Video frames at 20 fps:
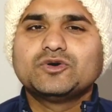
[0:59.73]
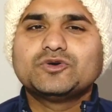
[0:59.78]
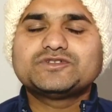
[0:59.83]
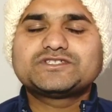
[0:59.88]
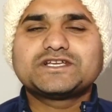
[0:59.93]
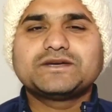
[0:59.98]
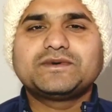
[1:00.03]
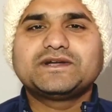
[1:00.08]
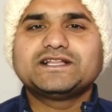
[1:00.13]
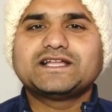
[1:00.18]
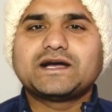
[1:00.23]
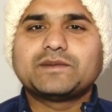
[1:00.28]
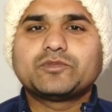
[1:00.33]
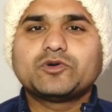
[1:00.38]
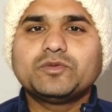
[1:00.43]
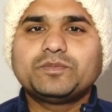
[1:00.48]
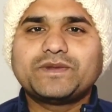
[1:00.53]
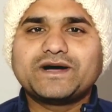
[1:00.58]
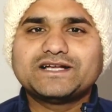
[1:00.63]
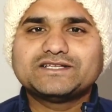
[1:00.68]
उसके बाद
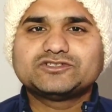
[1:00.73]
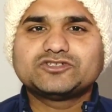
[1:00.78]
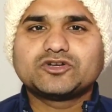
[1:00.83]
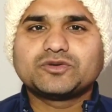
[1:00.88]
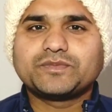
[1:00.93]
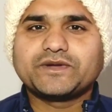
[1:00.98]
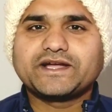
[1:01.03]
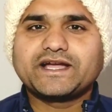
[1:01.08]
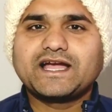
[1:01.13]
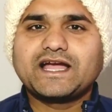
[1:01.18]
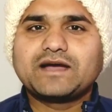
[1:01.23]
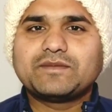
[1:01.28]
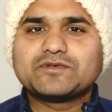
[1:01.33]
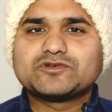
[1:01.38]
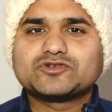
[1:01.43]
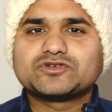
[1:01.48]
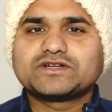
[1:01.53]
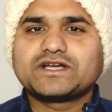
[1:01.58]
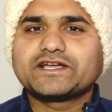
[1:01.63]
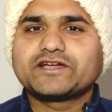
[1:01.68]
आपको पांच सौ रुपए का
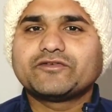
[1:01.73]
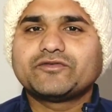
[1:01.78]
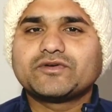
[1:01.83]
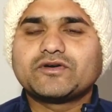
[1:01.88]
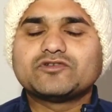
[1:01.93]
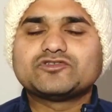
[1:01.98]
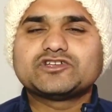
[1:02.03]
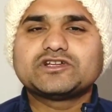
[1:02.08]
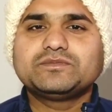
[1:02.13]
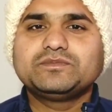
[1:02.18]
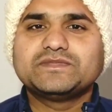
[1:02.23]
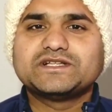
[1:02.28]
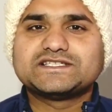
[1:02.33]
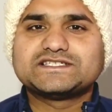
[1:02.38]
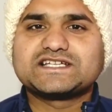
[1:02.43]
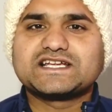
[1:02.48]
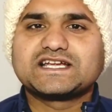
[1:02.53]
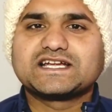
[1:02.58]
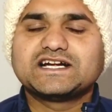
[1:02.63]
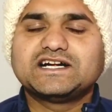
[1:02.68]
अमेजोन का गिफ्ट ऑप्शन
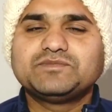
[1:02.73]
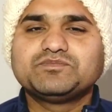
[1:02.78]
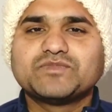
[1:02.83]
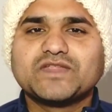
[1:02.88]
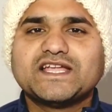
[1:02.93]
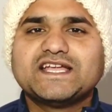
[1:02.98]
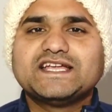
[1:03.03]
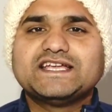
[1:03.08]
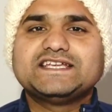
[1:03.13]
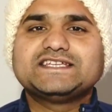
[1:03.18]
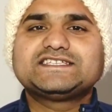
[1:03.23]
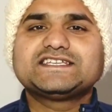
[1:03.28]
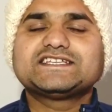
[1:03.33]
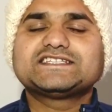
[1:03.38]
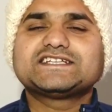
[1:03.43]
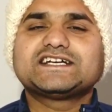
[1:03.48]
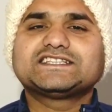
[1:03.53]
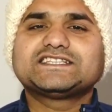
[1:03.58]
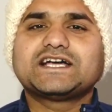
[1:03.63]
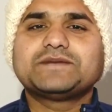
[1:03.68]
मिल जाएगा इसी
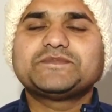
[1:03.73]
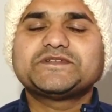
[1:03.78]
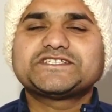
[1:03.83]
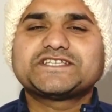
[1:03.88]
के साथ आप